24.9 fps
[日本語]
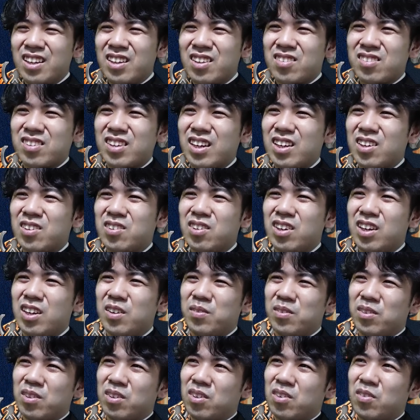
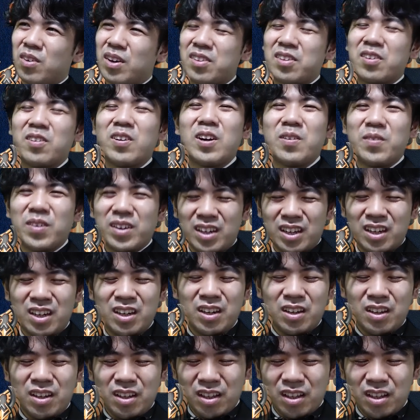スカイクレイブの災い魔か、